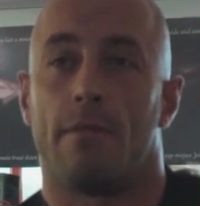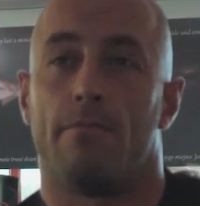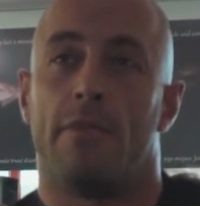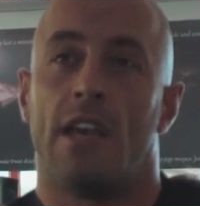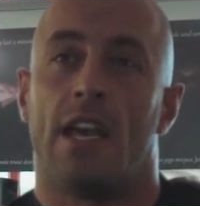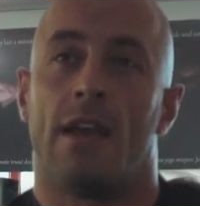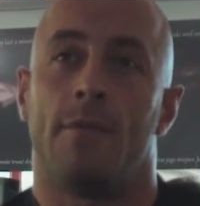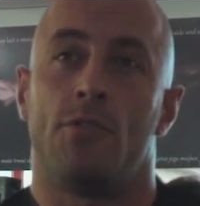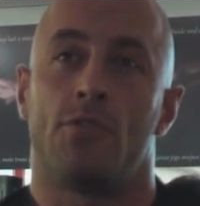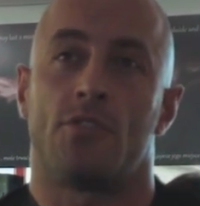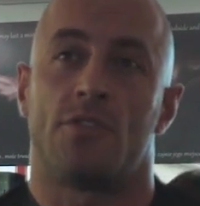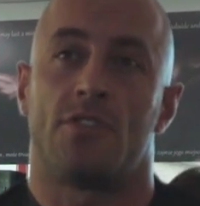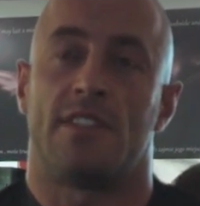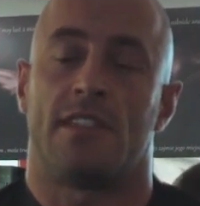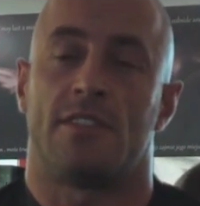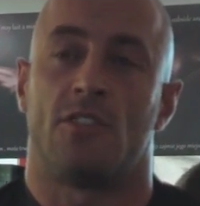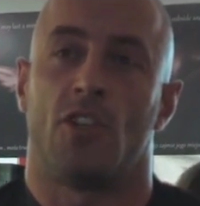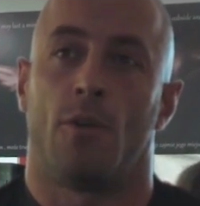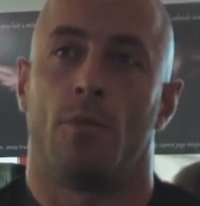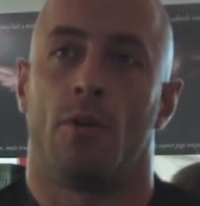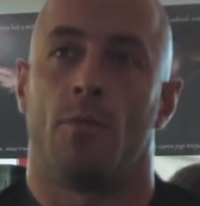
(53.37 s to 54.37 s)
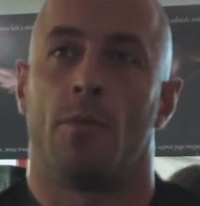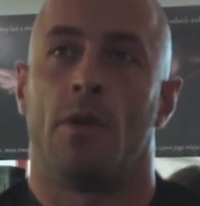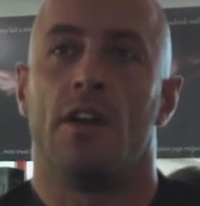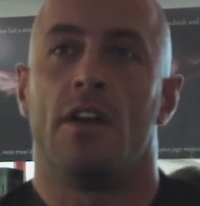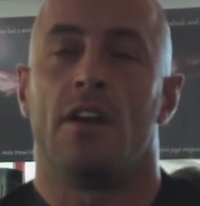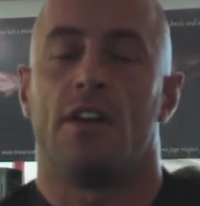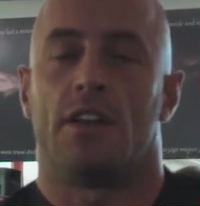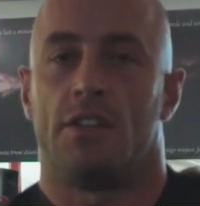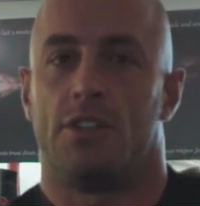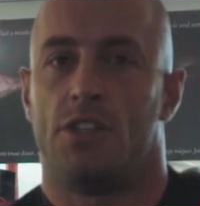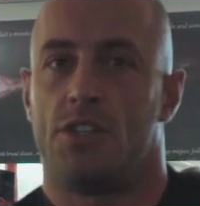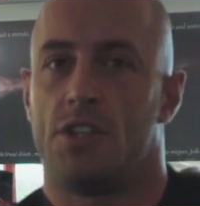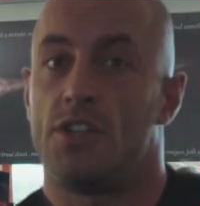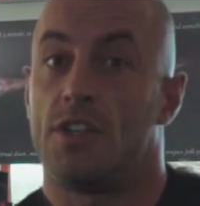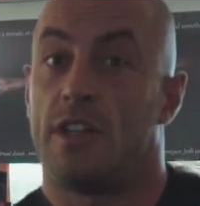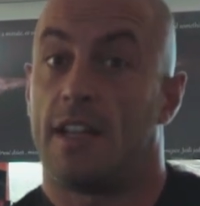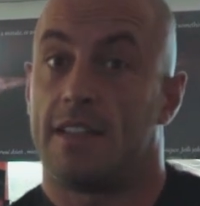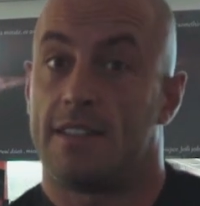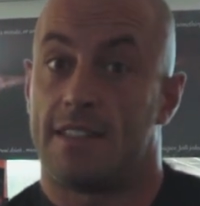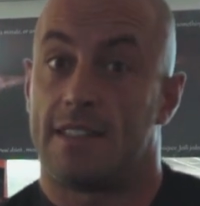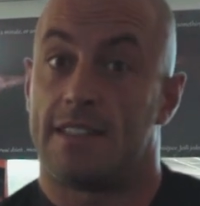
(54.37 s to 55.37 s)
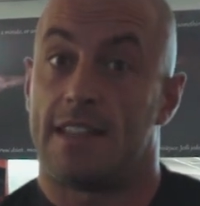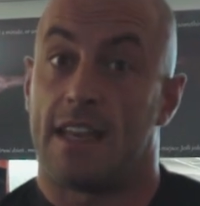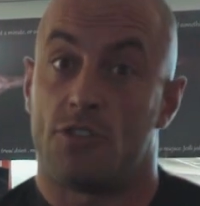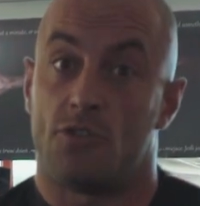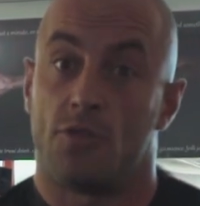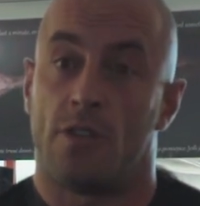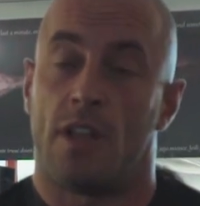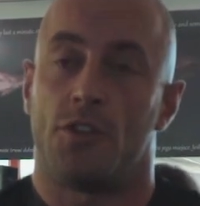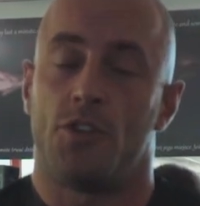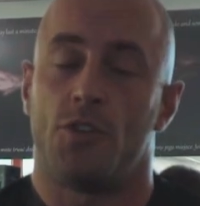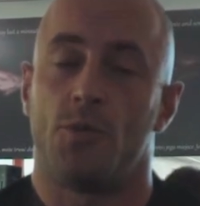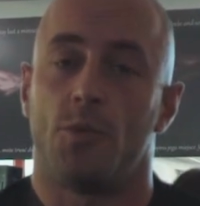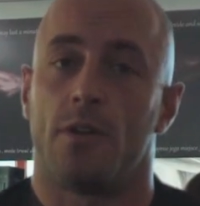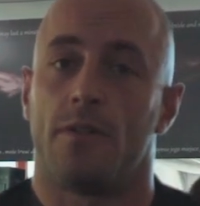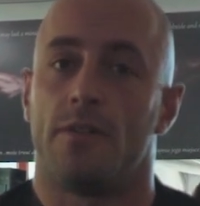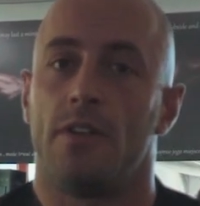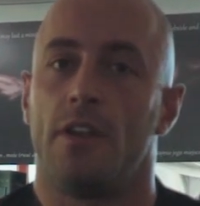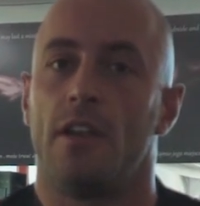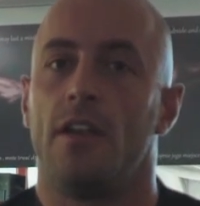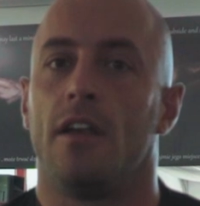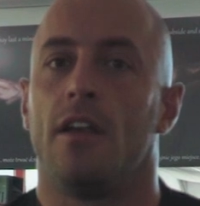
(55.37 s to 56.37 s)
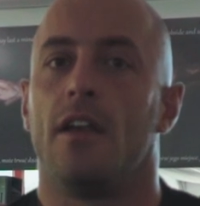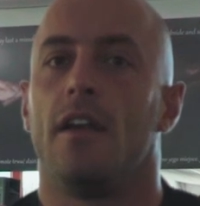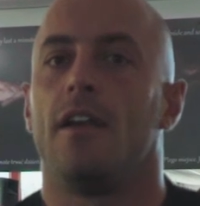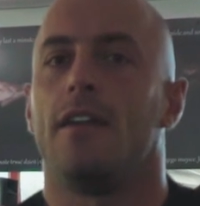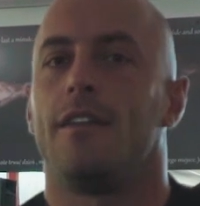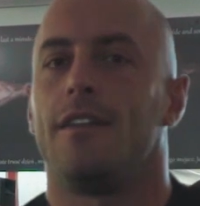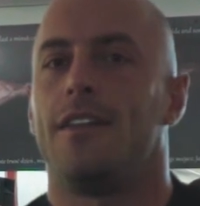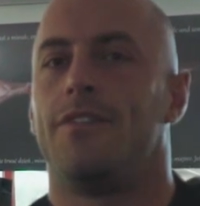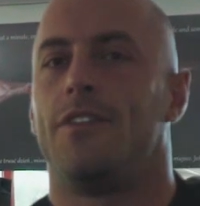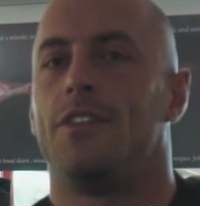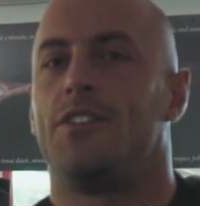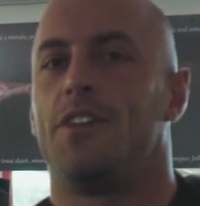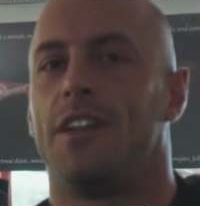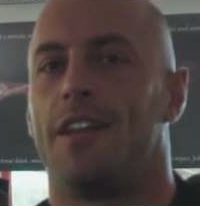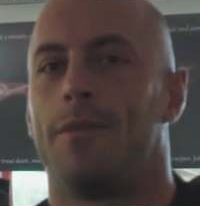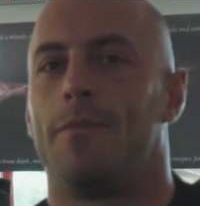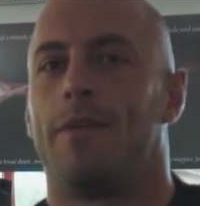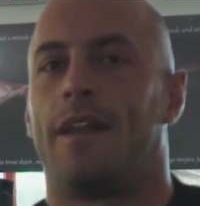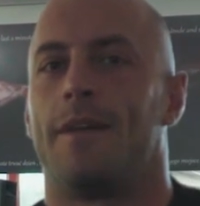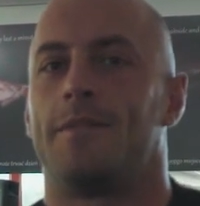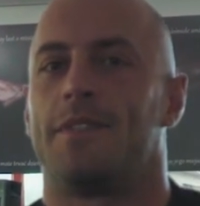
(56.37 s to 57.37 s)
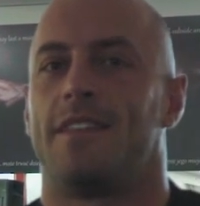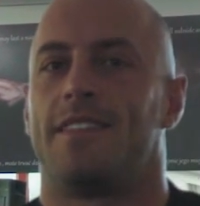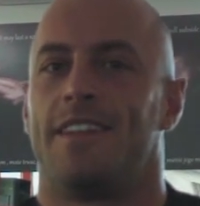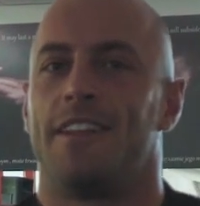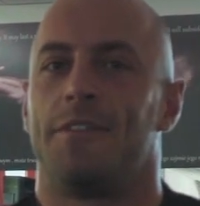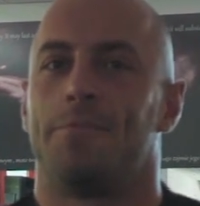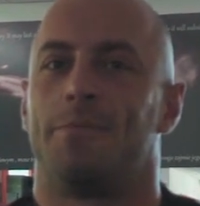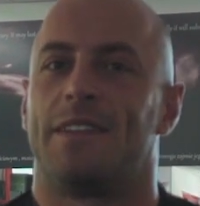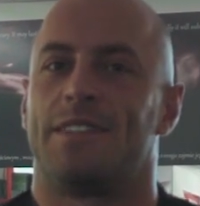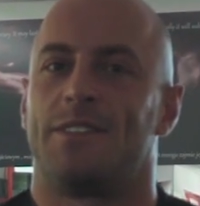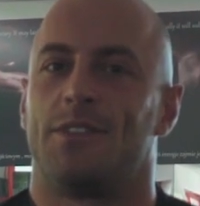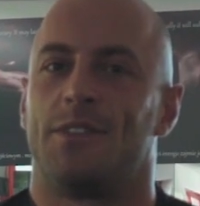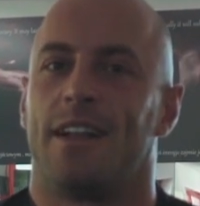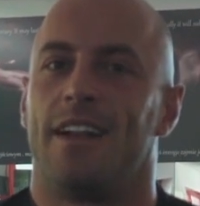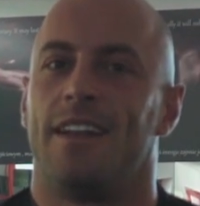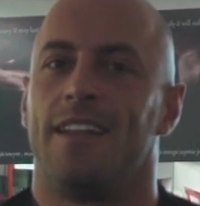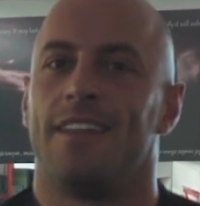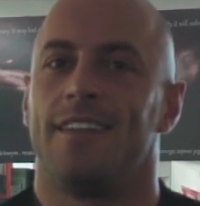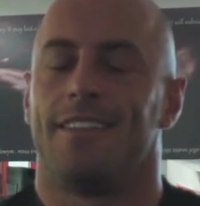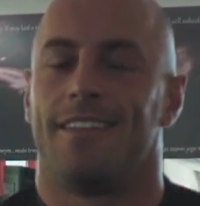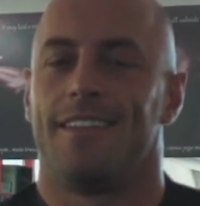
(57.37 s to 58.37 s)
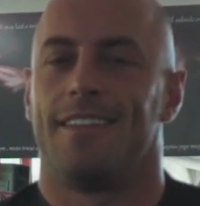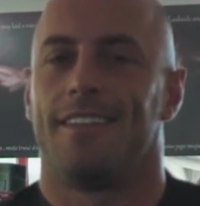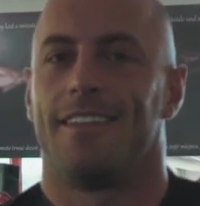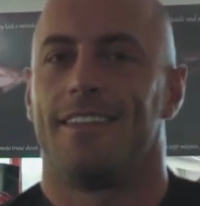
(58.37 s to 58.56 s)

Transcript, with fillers: miałem już za sobą 10 lat stażu na siłowni i wiecie ile brałem za trening personalny?